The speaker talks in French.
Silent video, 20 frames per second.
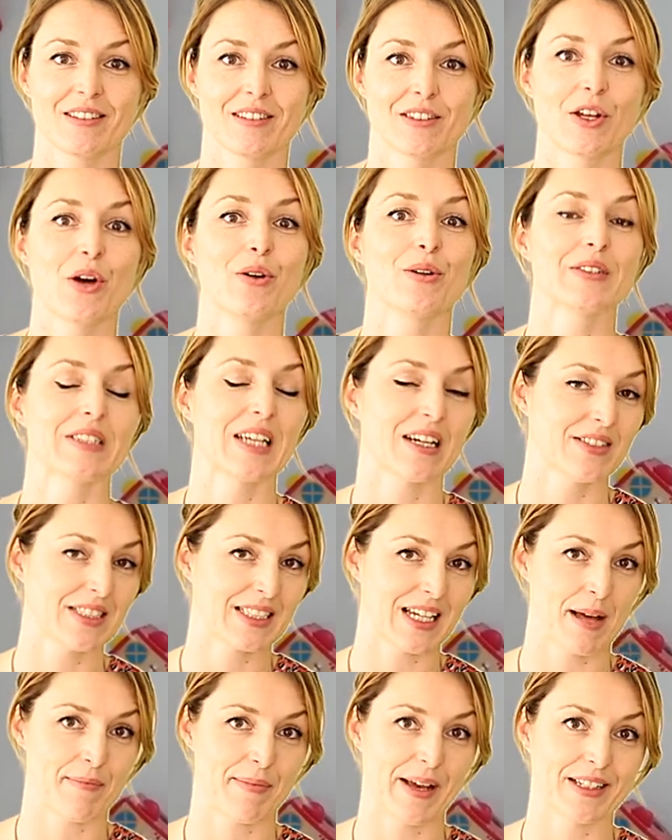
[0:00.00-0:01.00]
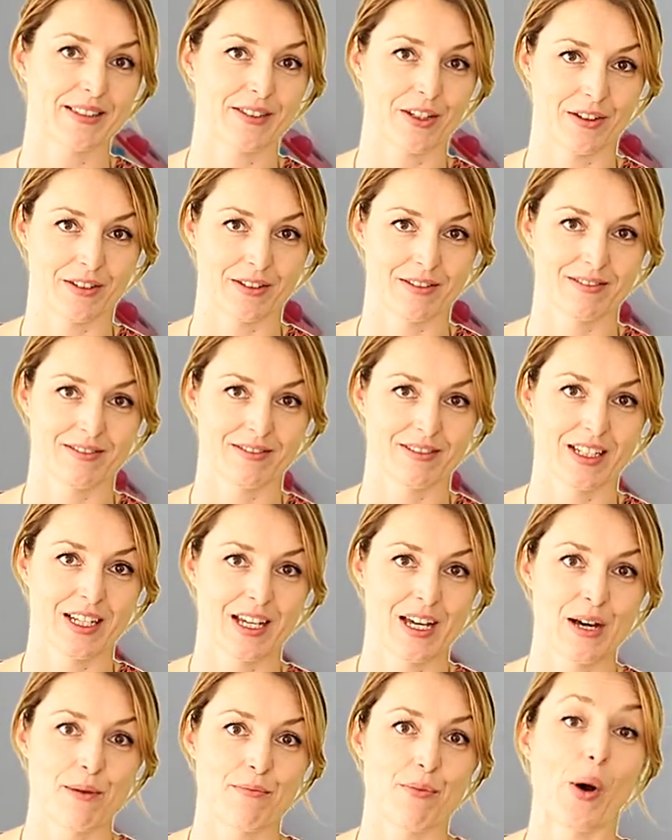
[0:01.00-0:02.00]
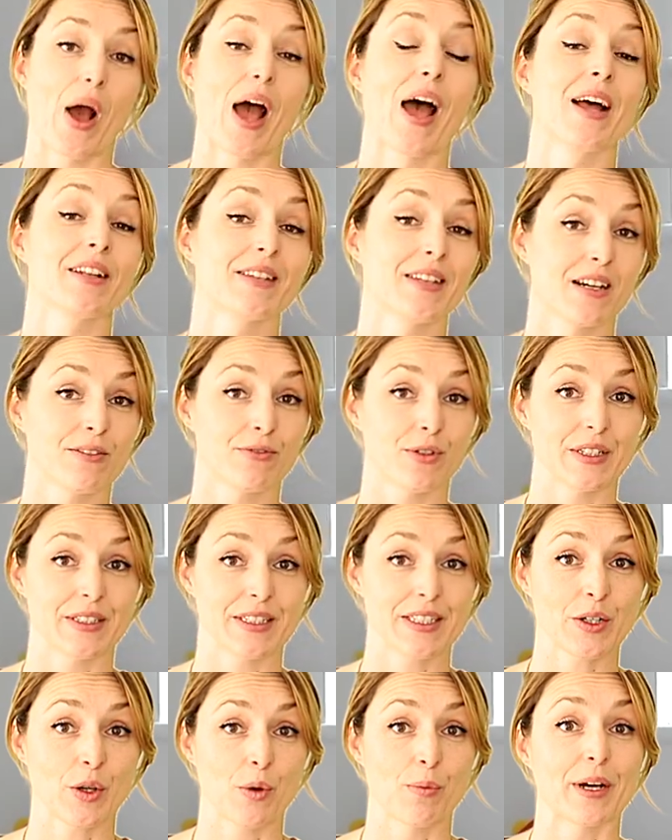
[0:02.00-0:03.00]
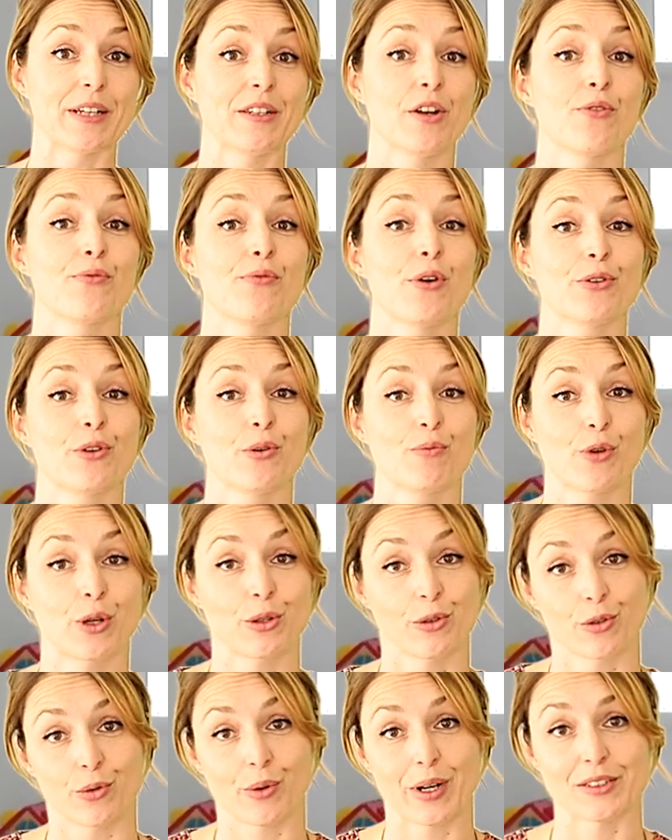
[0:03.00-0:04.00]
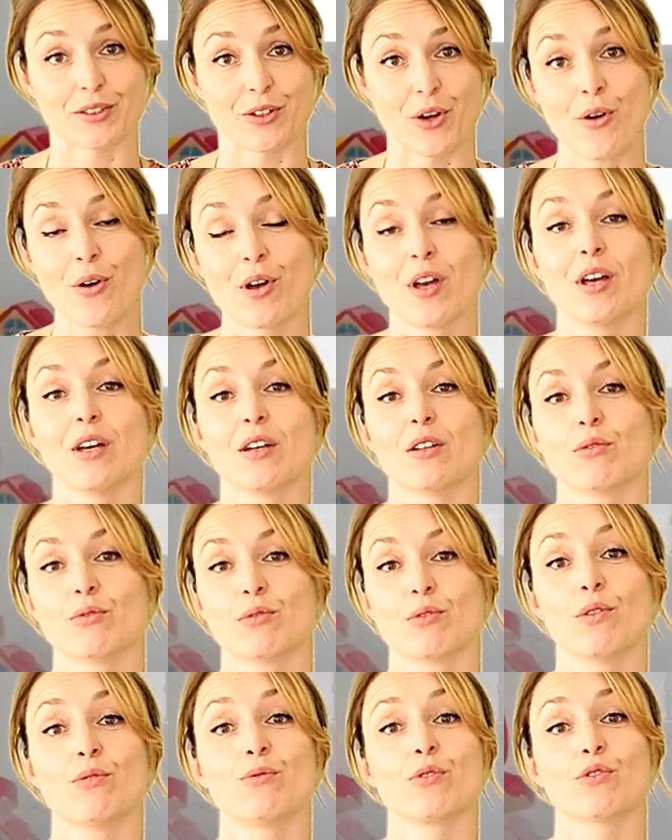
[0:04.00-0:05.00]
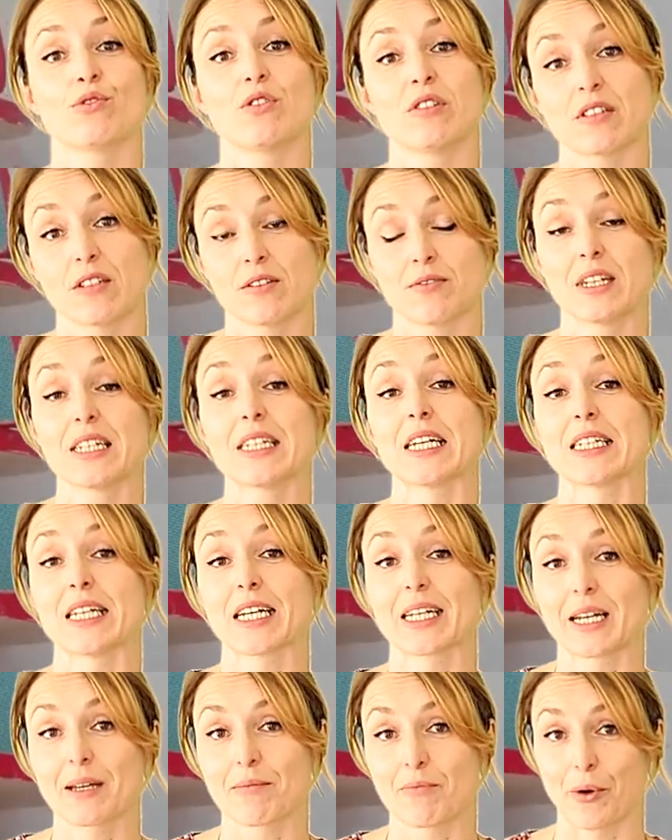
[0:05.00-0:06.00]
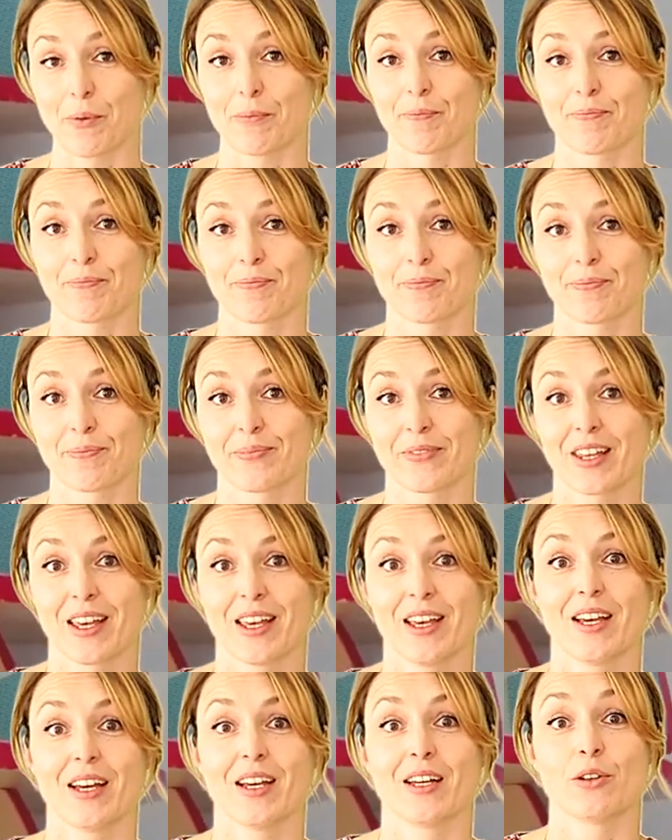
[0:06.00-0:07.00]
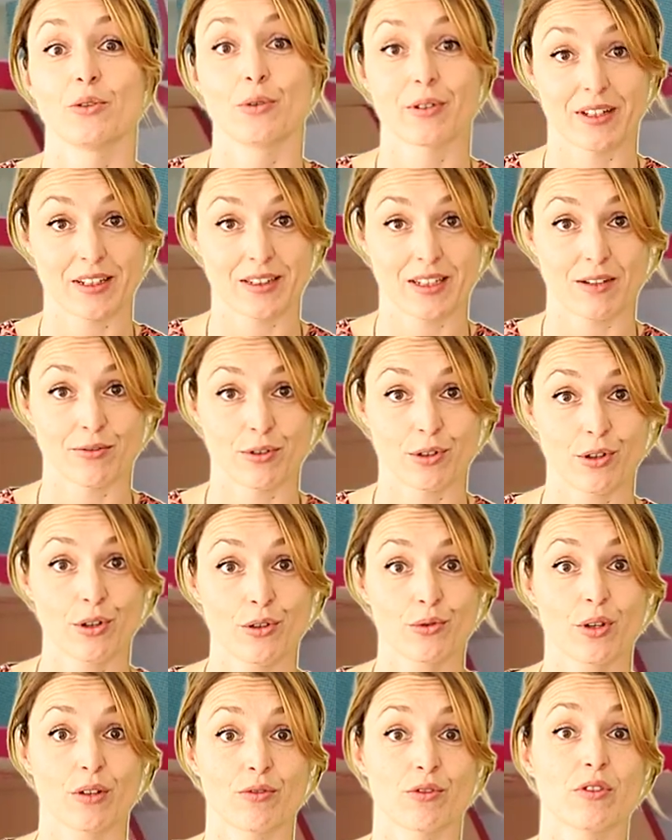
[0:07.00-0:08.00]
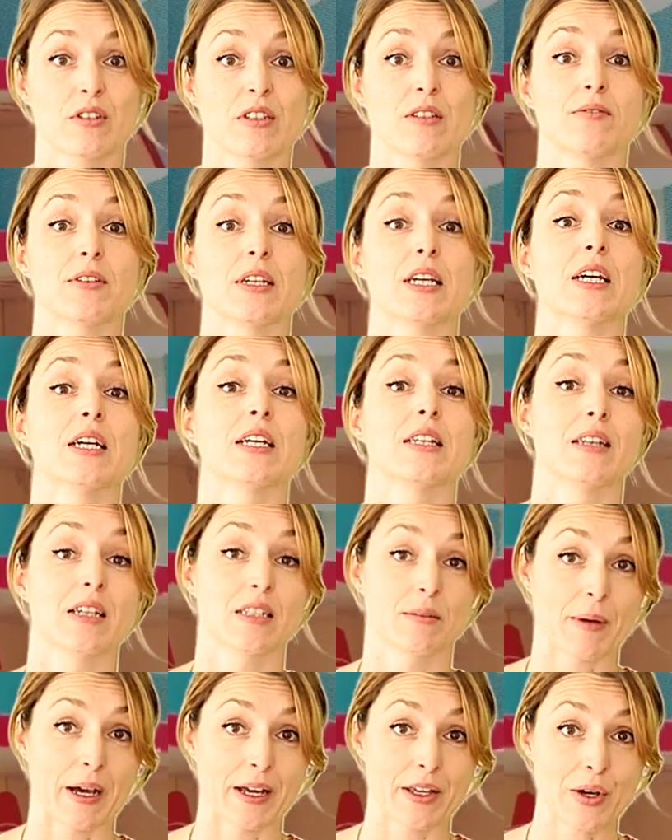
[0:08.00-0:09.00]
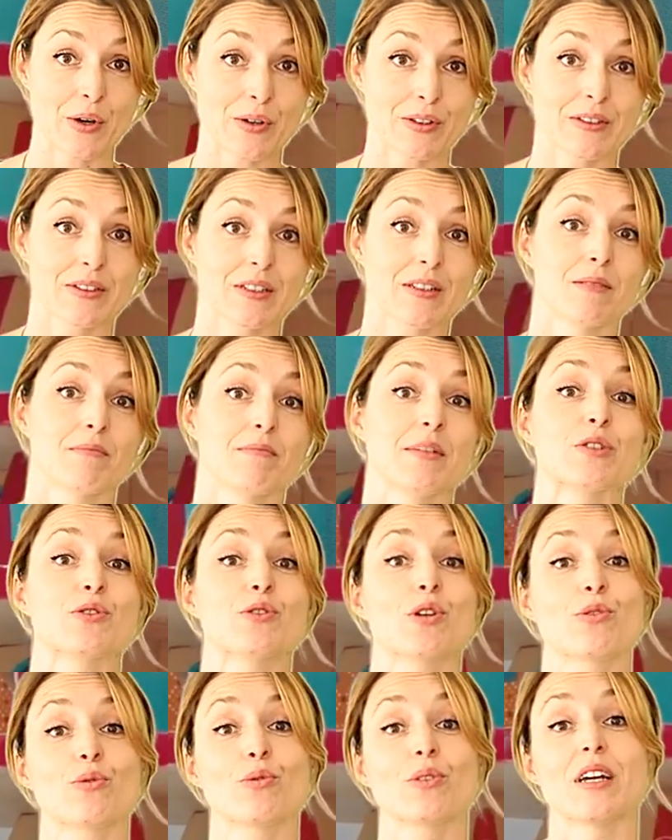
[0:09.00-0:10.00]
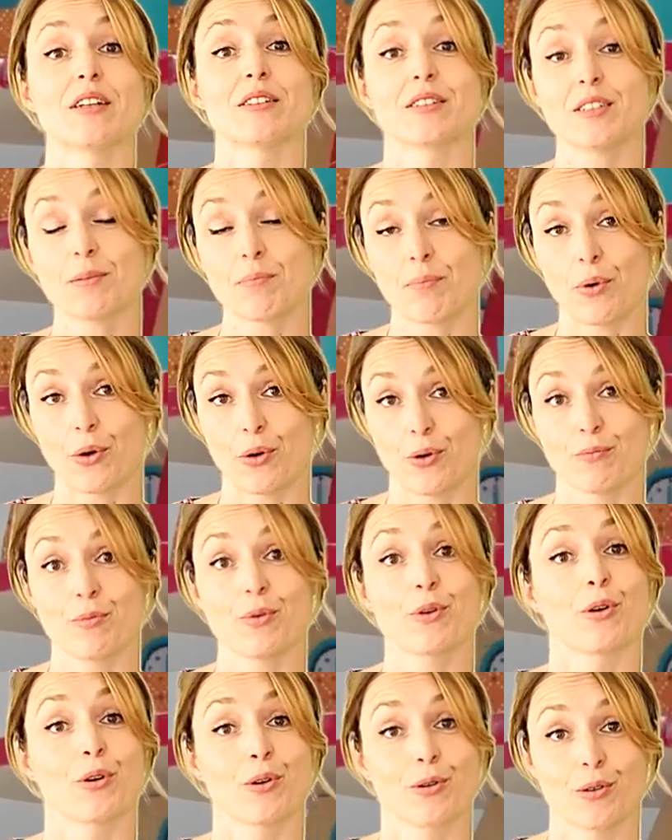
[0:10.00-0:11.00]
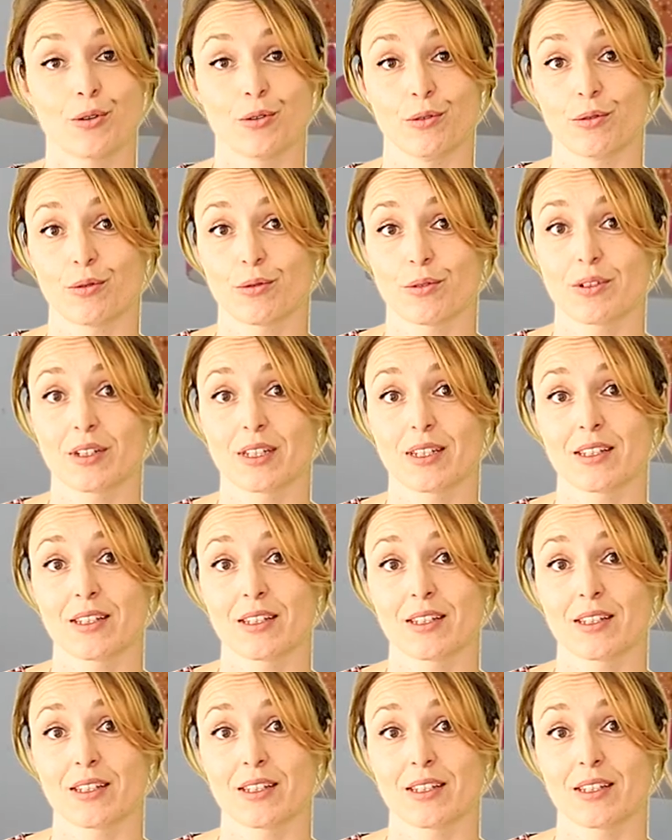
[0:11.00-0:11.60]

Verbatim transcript: dans le service à la personne. Pour intervenir auprès d'enfants de moins de 3 ans, nous devons justifier d'un agrément. Nos intervenants doivent justifier d'expérience, mais surtout d'un diplôme reconnu.